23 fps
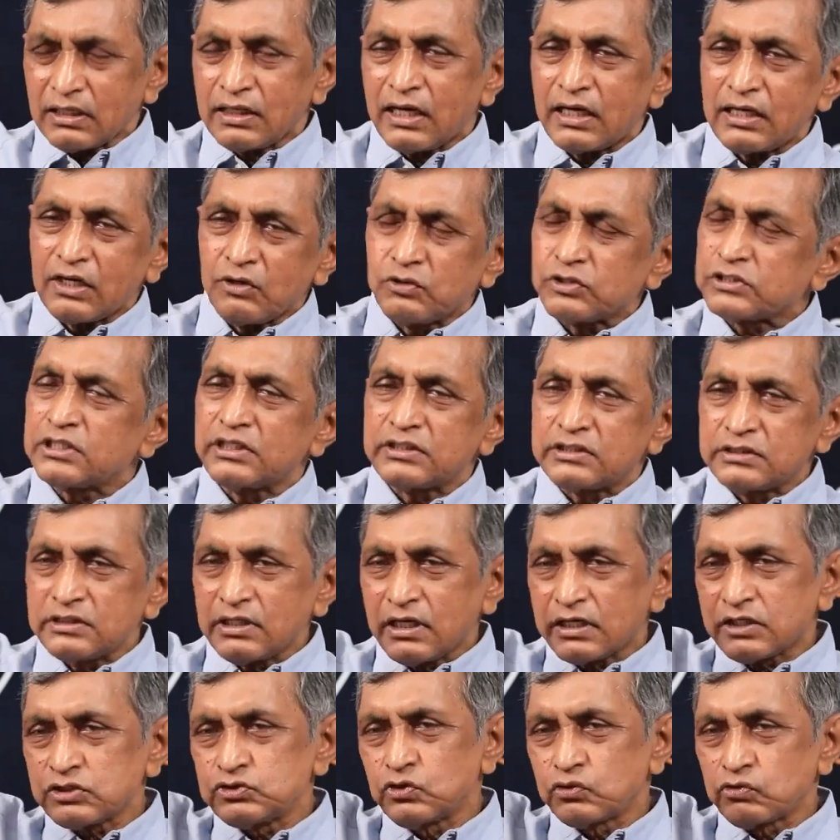తెలంగాణ వస్తే
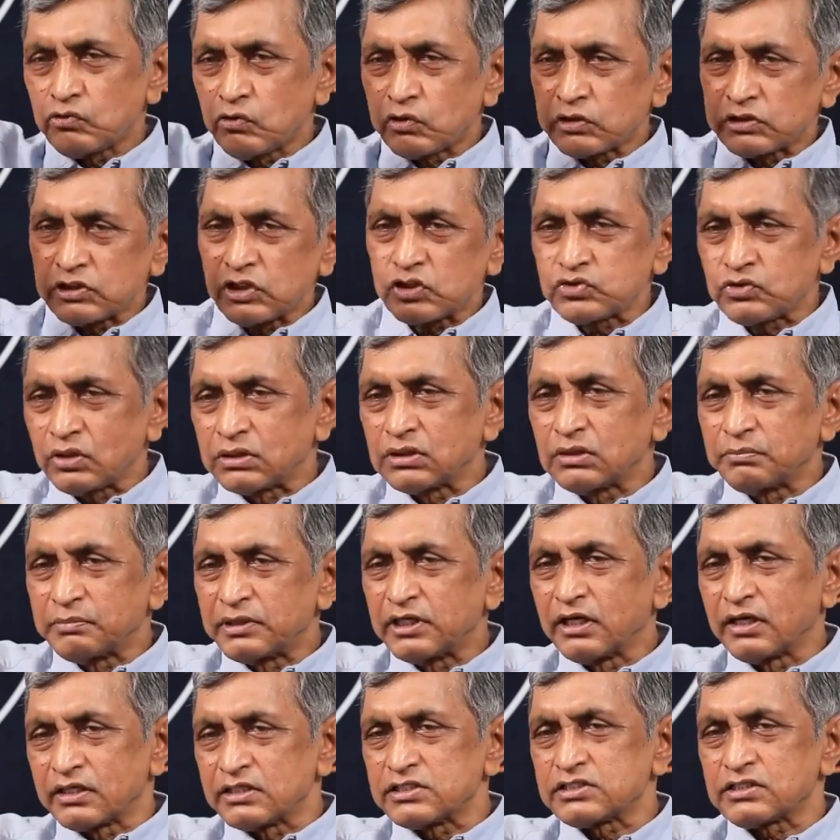టీఆర్ఎస్ దుర్వినియోగం చేస్తుంది
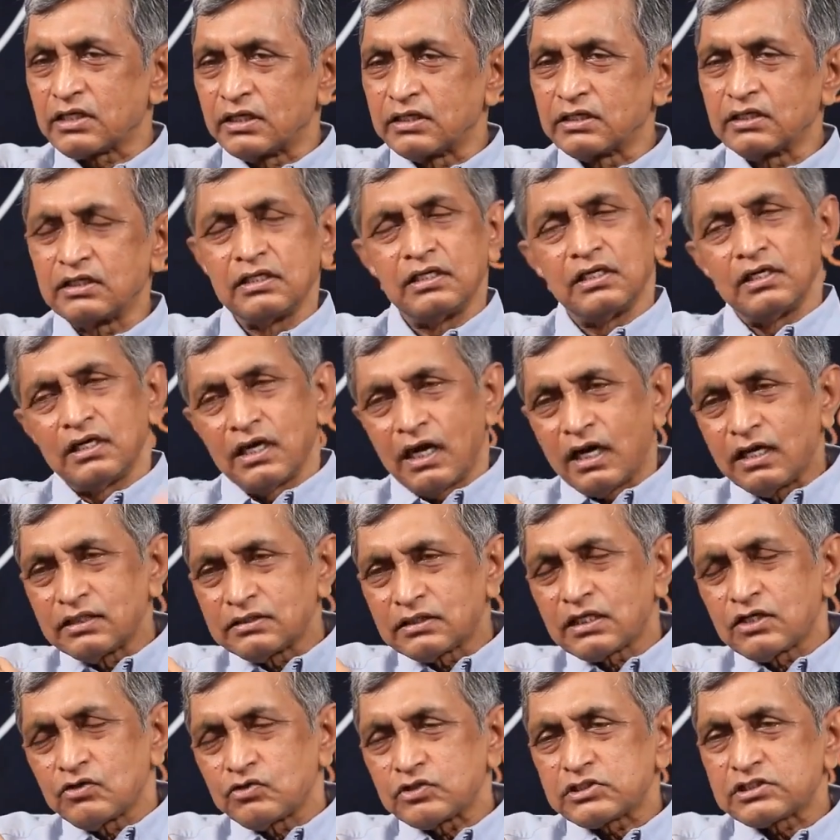బీఆర్ఎస్ కానీ
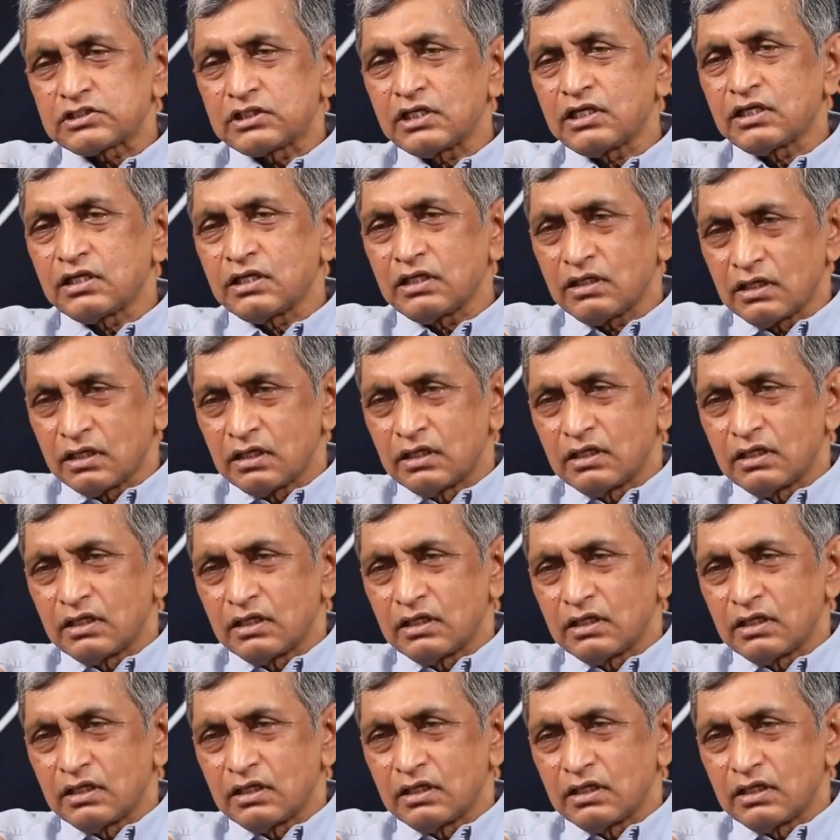ఆంధ్ర వస్తే